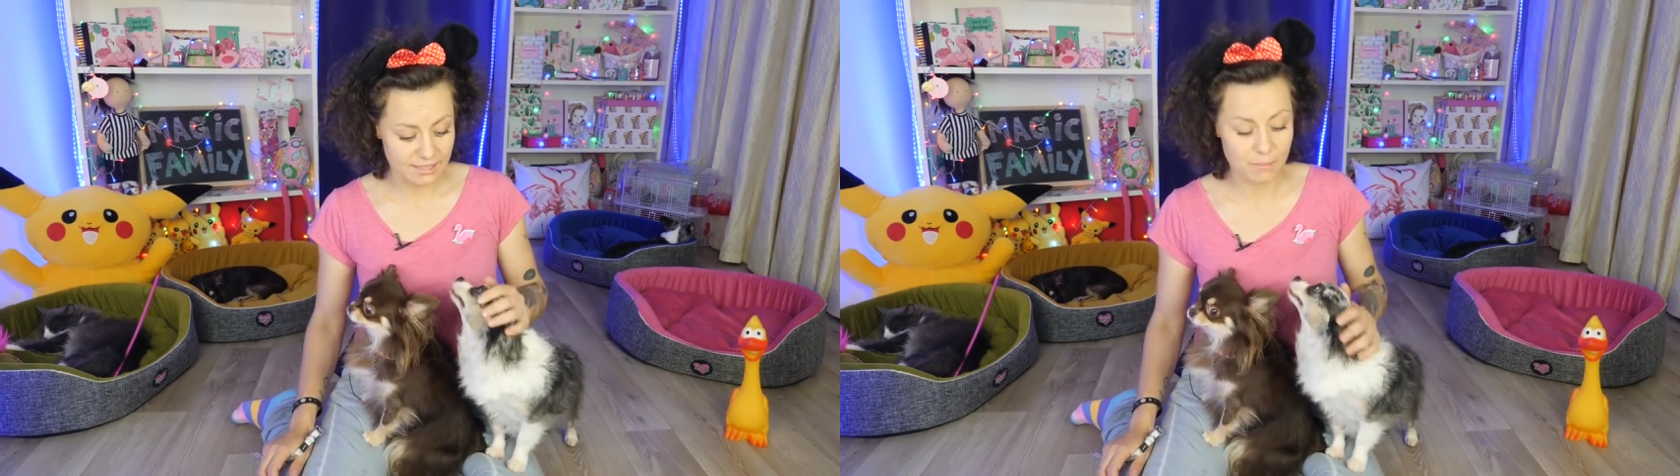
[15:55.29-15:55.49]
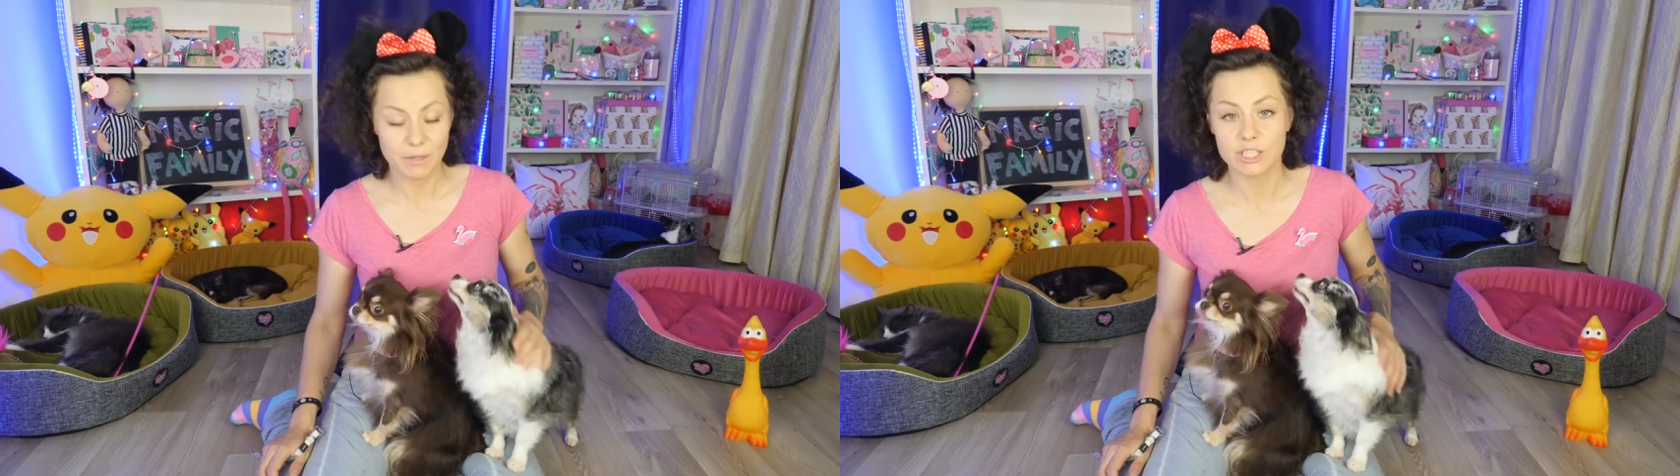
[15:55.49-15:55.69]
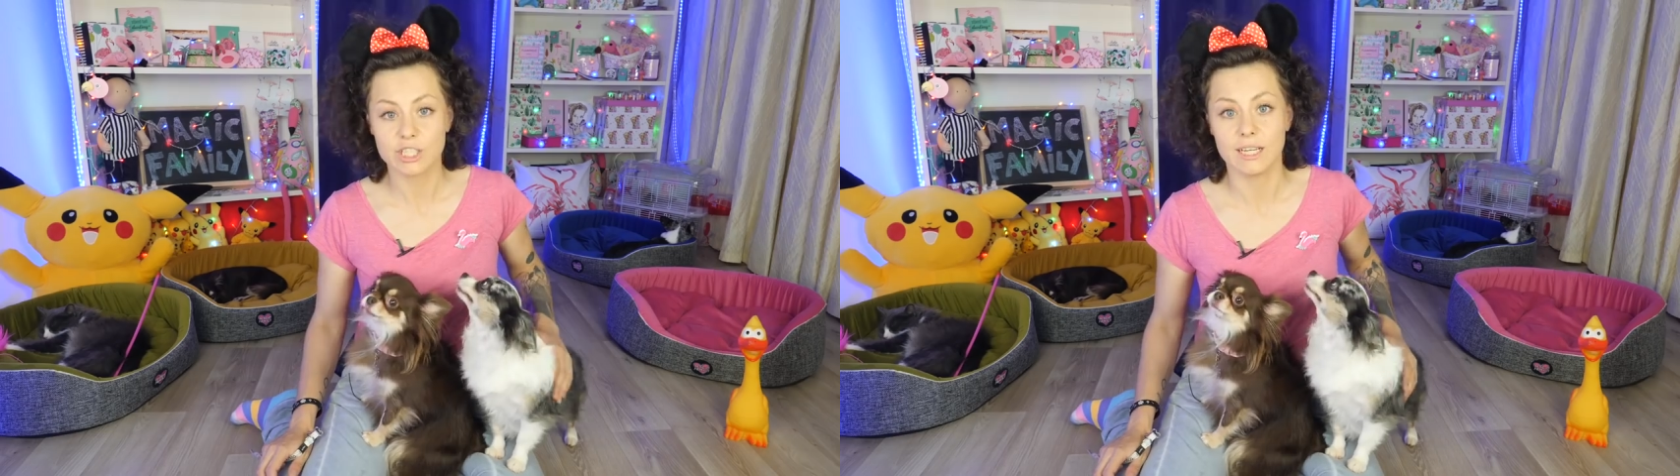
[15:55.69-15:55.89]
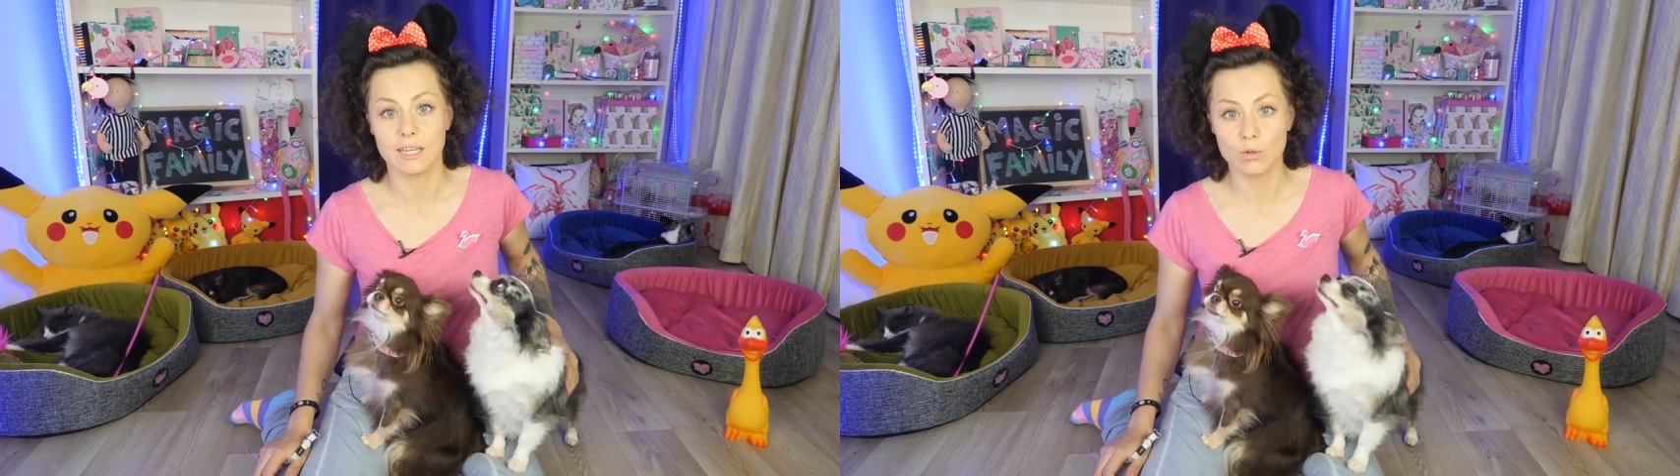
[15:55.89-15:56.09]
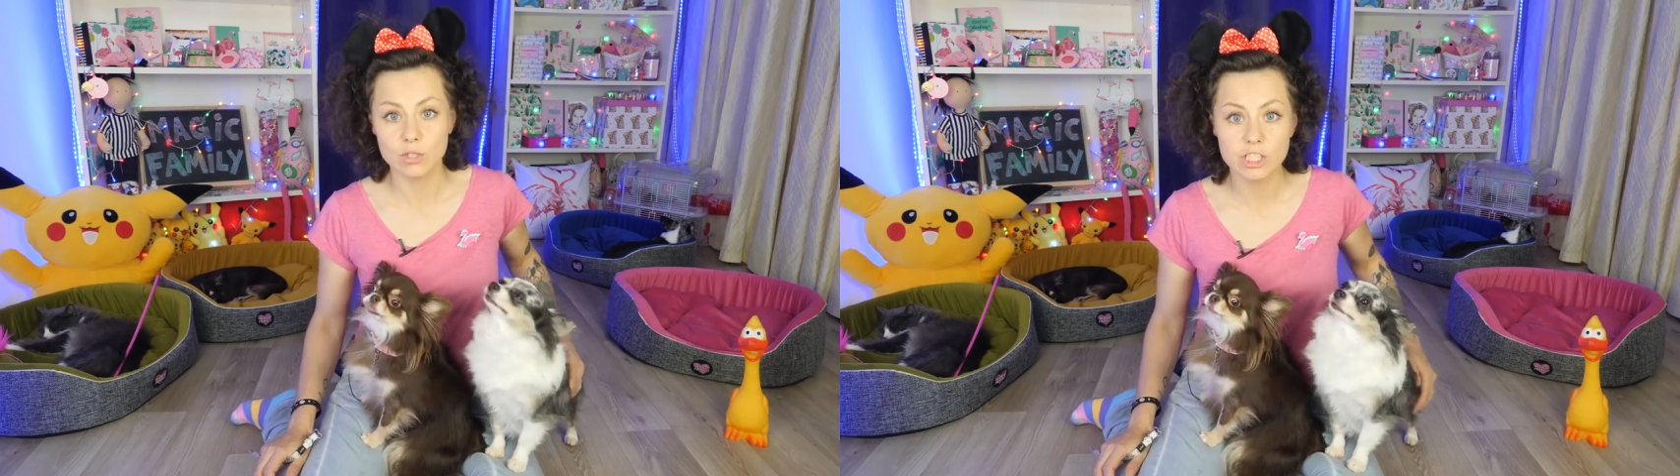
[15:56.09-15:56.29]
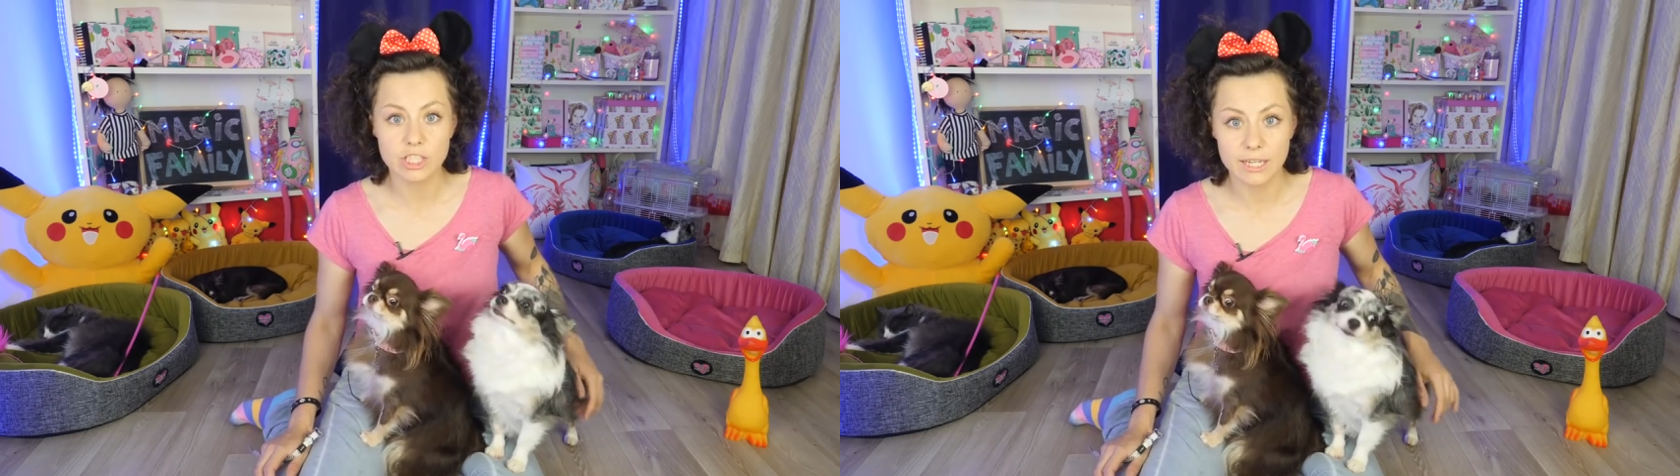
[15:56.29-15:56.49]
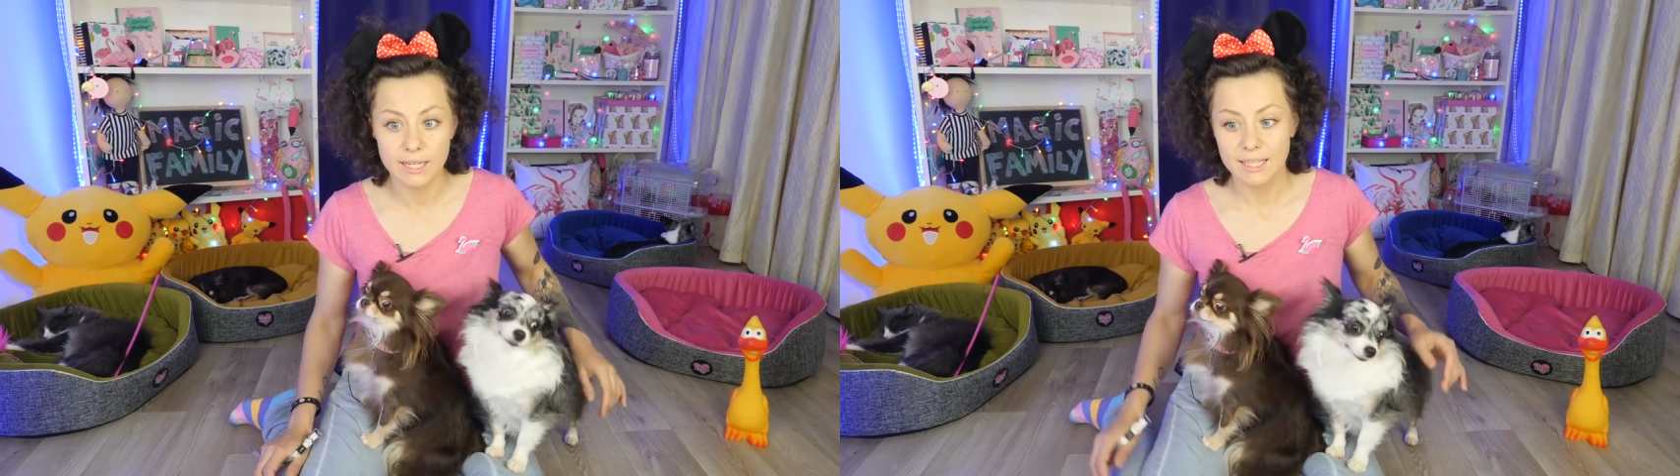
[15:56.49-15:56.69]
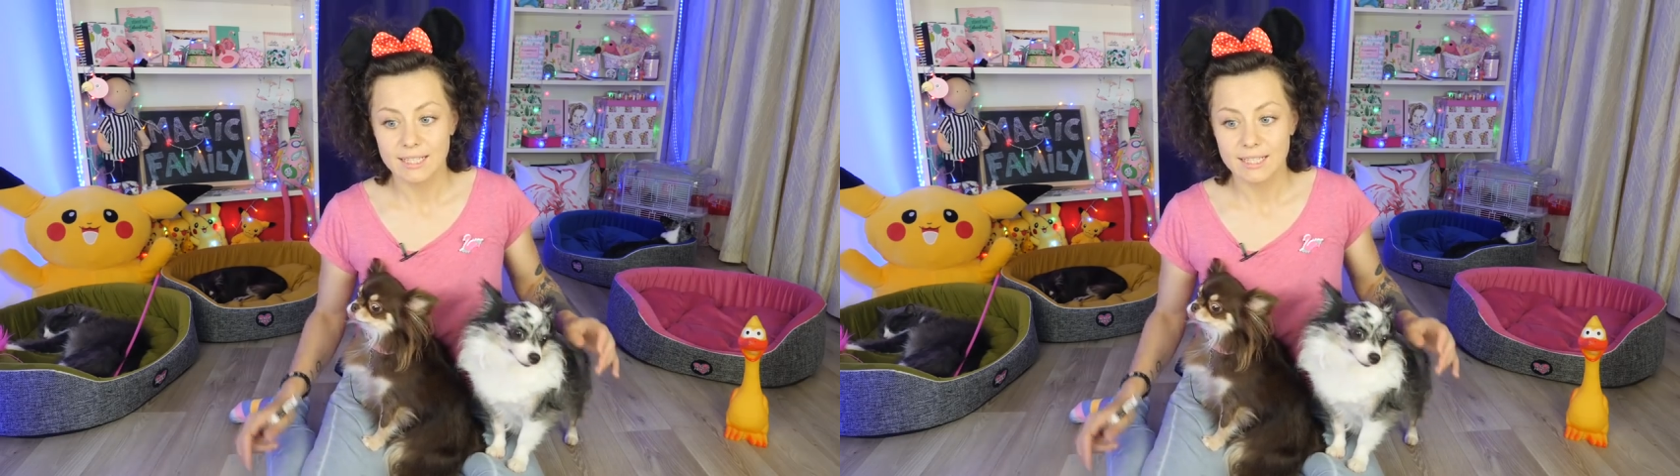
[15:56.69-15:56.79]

собачке или кошечке